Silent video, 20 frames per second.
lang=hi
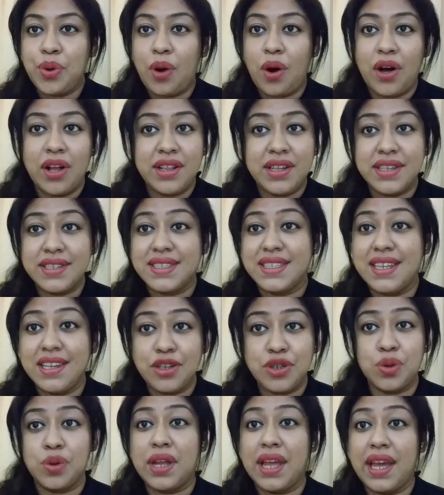ऑल दिस थिंग
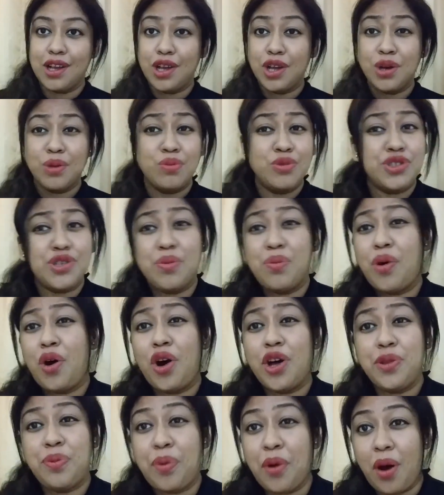टुगेदर मुझे
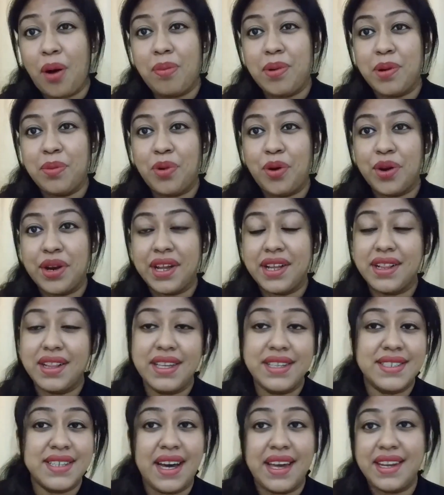बहुत प्रॉब्लम हो रही थी
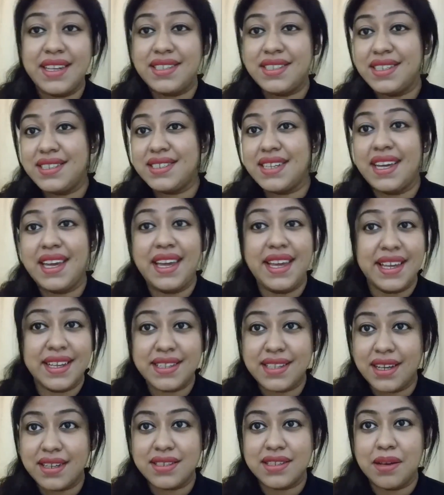सारी चीज़ें एक
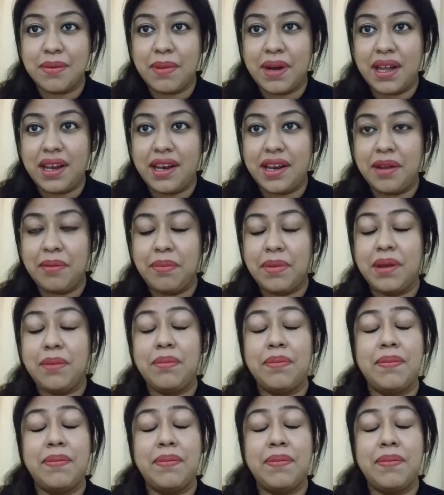साथ संभालने में